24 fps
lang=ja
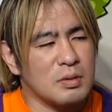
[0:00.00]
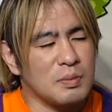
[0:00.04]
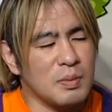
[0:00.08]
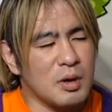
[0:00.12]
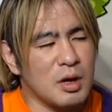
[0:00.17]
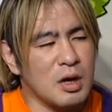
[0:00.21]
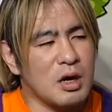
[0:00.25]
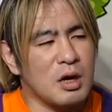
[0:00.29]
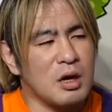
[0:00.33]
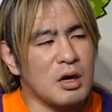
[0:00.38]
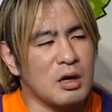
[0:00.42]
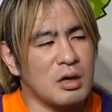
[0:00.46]
そ
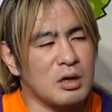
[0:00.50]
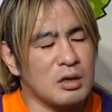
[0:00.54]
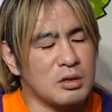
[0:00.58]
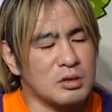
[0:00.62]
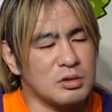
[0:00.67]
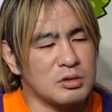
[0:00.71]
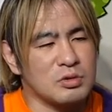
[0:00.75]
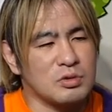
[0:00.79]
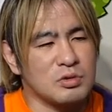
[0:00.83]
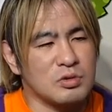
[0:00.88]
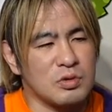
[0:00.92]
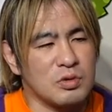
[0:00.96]

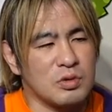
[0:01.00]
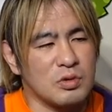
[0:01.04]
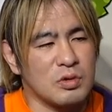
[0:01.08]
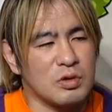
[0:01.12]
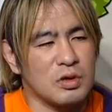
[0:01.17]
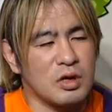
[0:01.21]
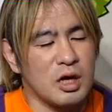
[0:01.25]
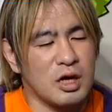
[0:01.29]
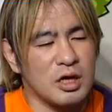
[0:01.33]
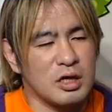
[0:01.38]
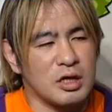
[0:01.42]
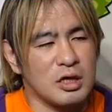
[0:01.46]

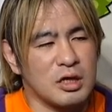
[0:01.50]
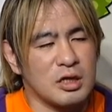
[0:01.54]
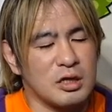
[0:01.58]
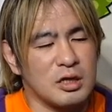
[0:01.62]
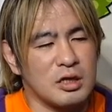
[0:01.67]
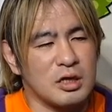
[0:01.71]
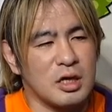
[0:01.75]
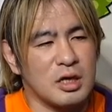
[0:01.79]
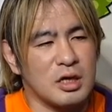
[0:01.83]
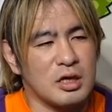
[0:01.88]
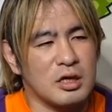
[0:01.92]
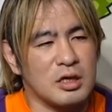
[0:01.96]
の海
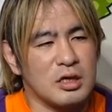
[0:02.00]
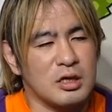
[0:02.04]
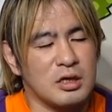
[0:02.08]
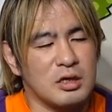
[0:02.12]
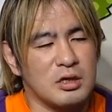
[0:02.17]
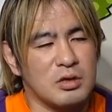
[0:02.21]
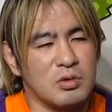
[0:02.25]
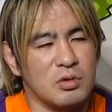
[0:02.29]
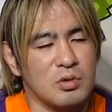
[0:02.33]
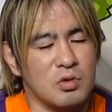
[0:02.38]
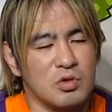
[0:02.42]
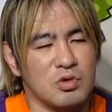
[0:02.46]
援
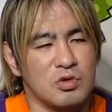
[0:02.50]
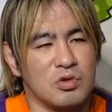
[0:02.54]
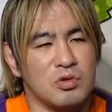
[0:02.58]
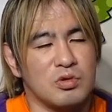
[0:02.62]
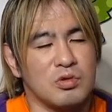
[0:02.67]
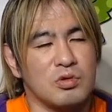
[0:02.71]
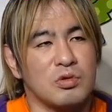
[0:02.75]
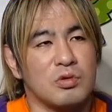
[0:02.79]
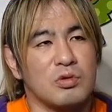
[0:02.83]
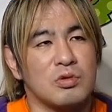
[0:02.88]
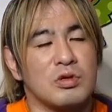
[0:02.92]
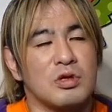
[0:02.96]
隊道場
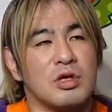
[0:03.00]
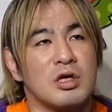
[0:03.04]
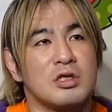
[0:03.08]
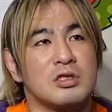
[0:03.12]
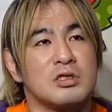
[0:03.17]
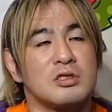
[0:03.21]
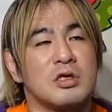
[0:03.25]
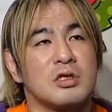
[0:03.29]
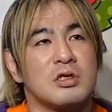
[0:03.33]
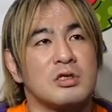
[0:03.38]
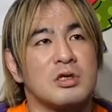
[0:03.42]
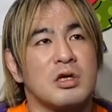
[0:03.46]
のや
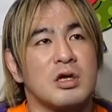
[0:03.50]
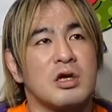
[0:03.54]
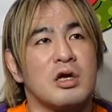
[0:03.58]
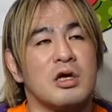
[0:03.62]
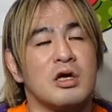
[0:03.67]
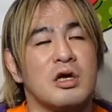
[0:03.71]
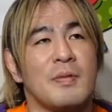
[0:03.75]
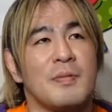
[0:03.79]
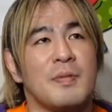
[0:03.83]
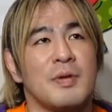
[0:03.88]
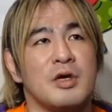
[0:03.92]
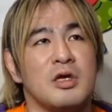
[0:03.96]
つだった
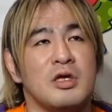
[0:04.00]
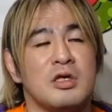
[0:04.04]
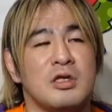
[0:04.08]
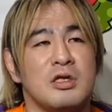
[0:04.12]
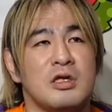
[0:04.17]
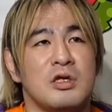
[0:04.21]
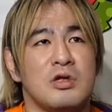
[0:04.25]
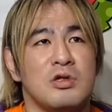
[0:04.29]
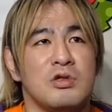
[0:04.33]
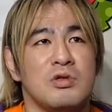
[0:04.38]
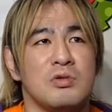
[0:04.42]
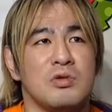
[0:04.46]
らやっぱり
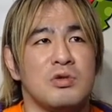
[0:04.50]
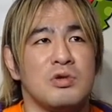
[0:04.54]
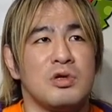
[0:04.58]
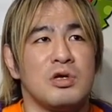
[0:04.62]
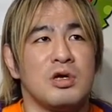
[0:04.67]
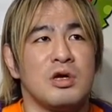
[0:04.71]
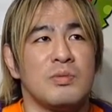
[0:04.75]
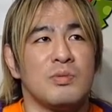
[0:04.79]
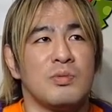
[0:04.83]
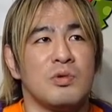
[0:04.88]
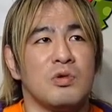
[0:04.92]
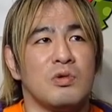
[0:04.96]

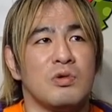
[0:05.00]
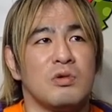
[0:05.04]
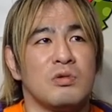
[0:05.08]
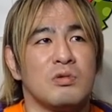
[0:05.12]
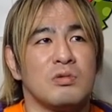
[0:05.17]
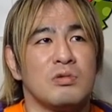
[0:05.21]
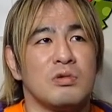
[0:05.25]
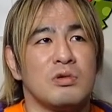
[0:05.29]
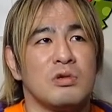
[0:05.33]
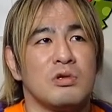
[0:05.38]
インディジュニアも、